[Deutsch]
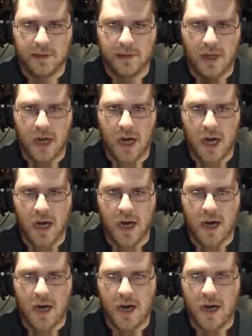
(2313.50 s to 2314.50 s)

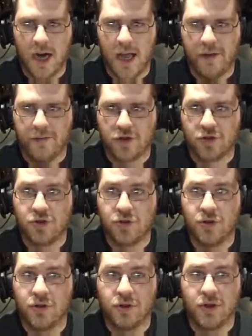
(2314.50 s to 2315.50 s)
Ah, einfach
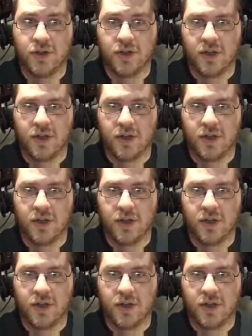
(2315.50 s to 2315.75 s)
schön durch.